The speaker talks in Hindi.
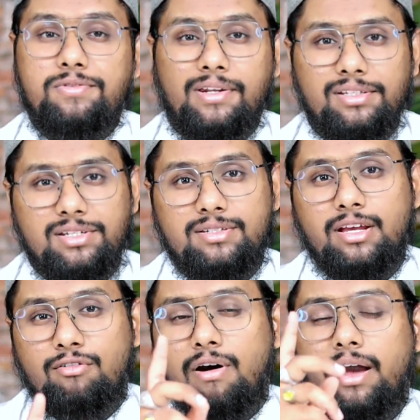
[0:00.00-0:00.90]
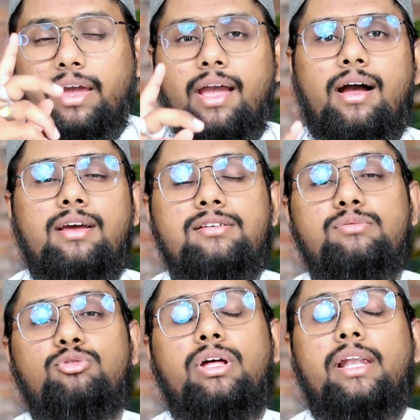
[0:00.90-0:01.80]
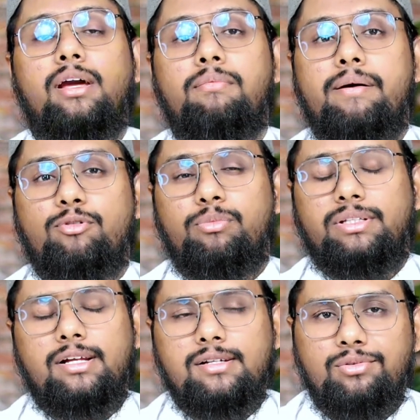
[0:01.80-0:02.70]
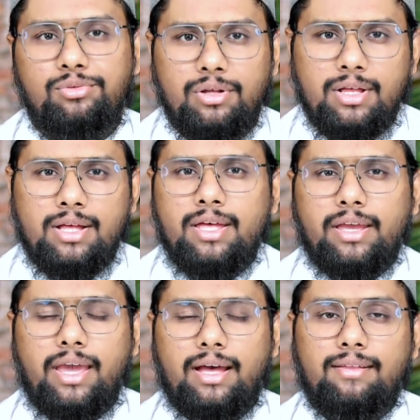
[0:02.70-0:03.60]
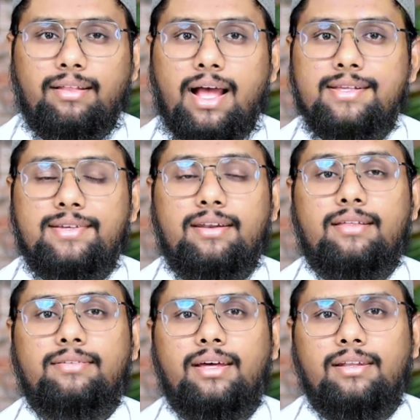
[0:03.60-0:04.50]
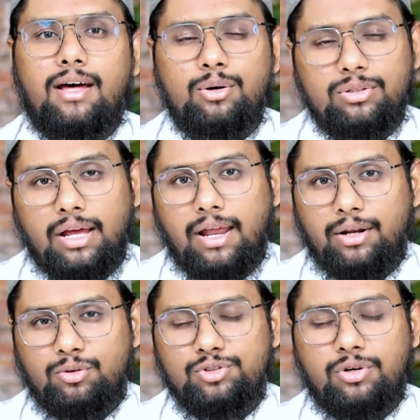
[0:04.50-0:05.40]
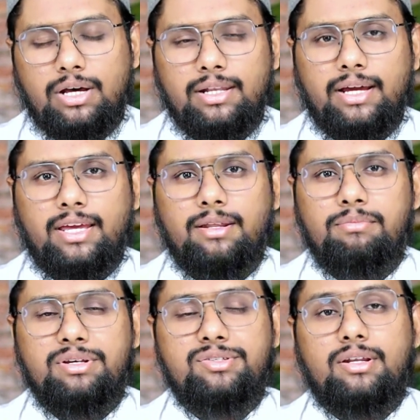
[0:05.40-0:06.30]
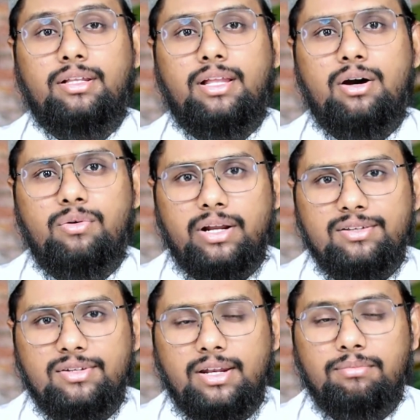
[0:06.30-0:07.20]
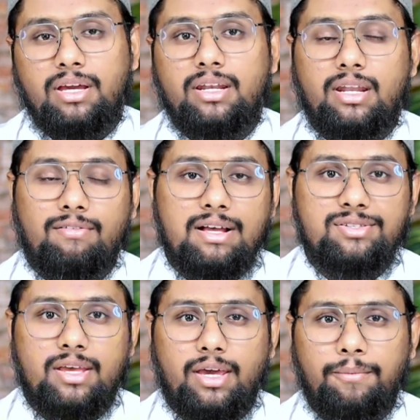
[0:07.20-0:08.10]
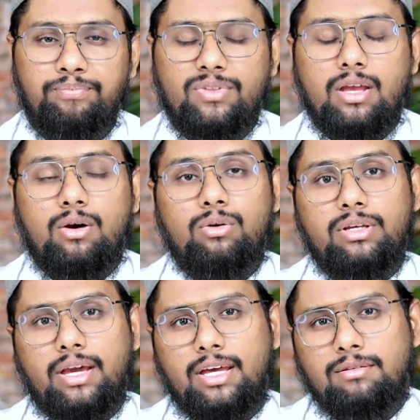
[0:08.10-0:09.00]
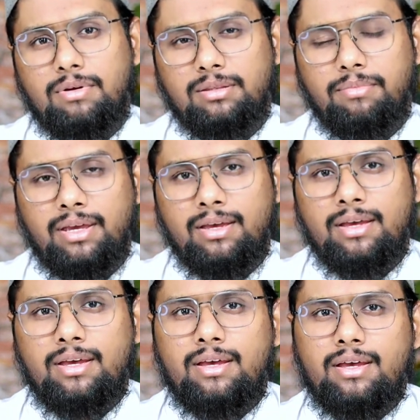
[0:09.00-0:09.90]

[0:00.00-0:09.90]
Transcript: दूसरी चीज़ एक वाक़ इस मुतल मैं आपको बताता हूँ कि हज़रत हसन रज़ी अल्लाह तु जो अल्लाह के नबी सल्लल्लाहु अलैहि वसल्लम के नवासे हैं उनकी खिदमत में